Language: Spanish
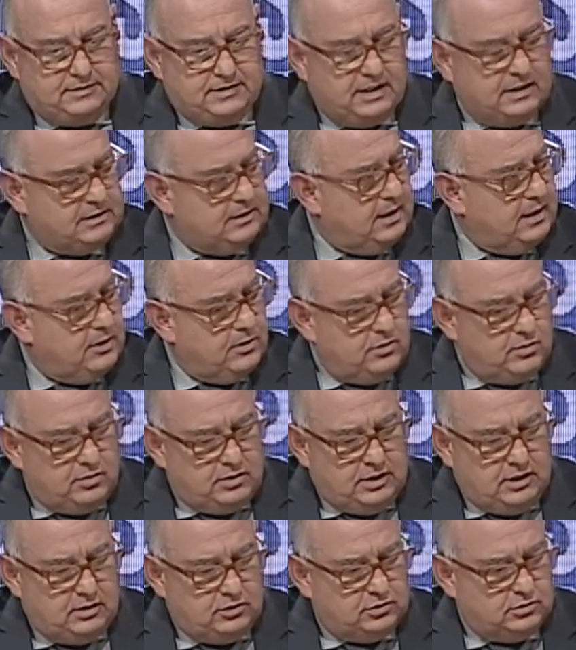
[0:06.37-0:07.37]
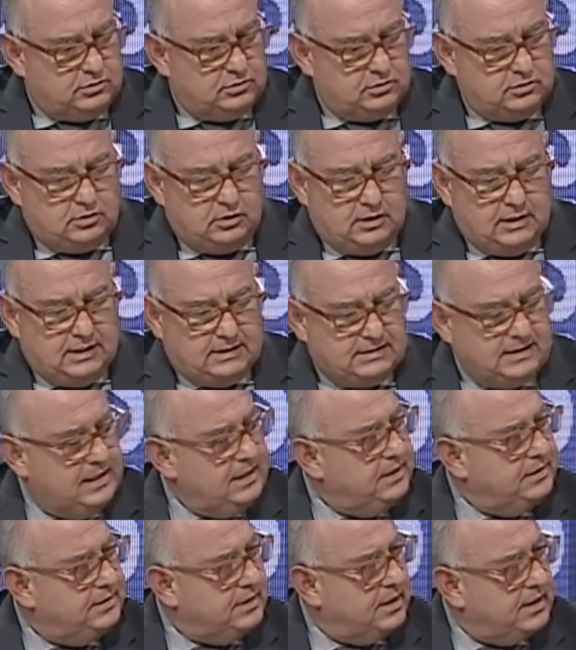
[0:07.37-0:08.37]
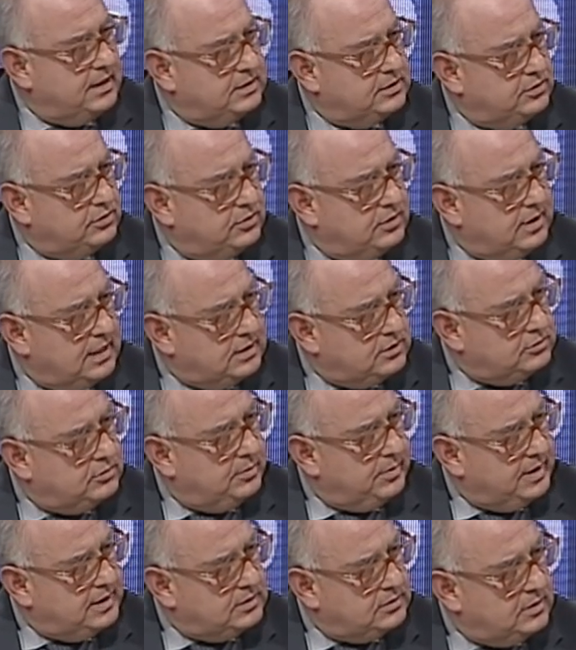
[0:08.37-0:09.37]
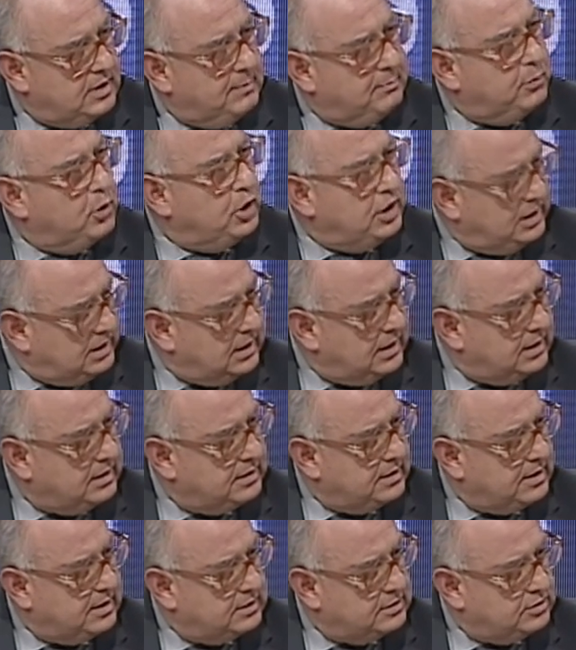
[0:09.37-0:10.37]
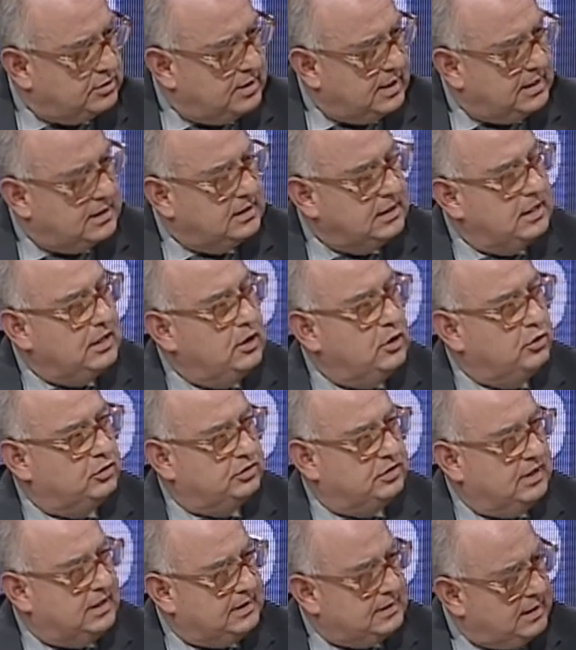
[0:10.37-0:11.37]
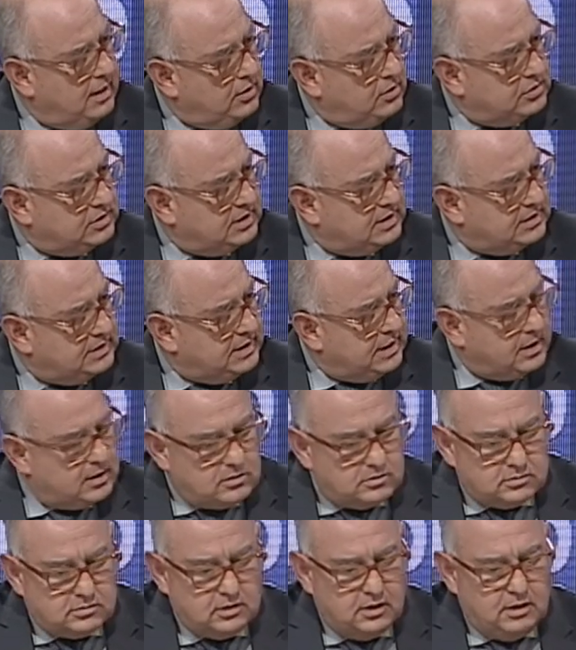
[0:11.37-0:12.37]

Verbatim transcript: tratado y los, la ley internacional sobre esto, la política internacional, los tratados externos,